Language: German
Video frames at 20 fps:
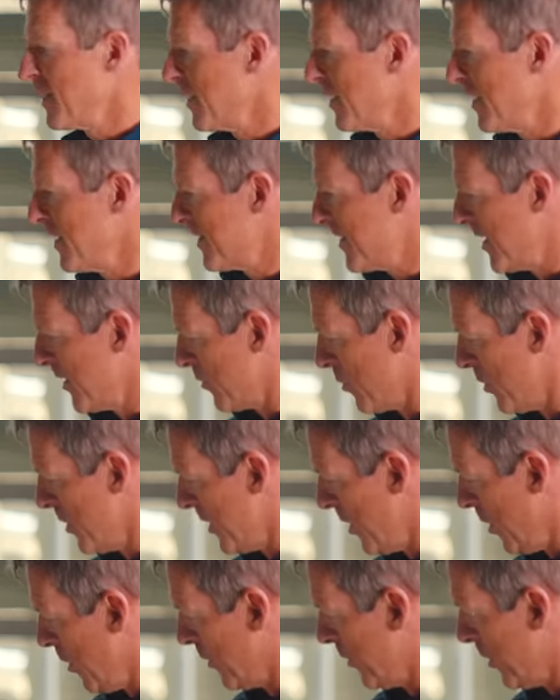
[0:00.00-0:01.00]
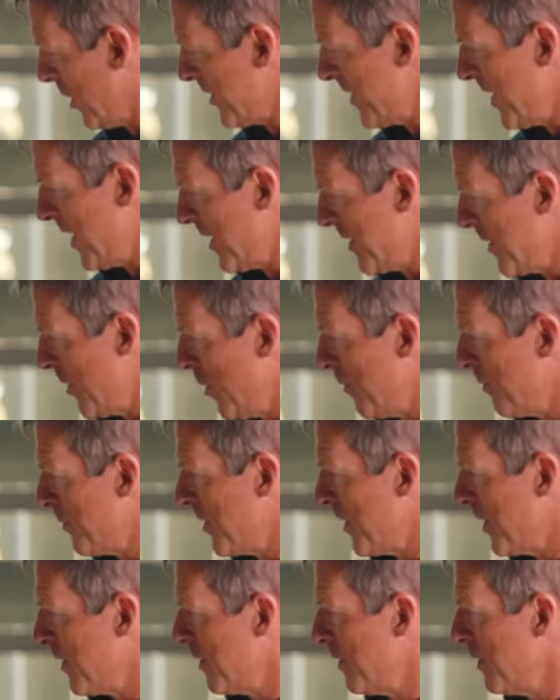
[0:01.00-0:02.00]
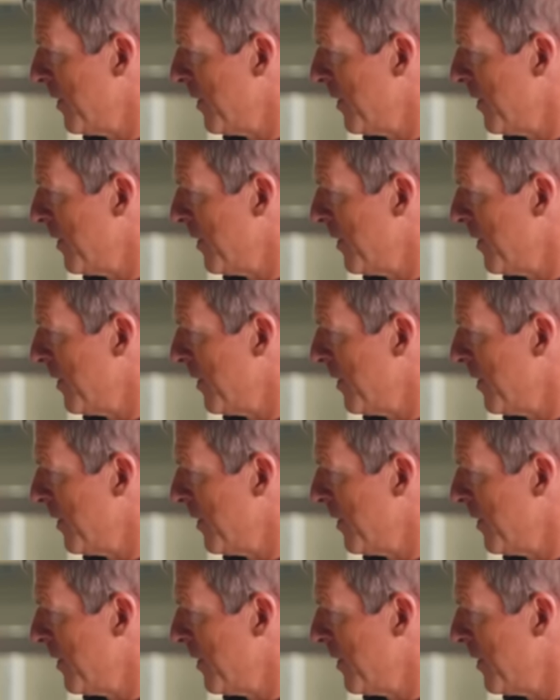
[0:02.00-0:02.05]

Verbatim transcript: Ist natürlich auch eine Sache der Optik.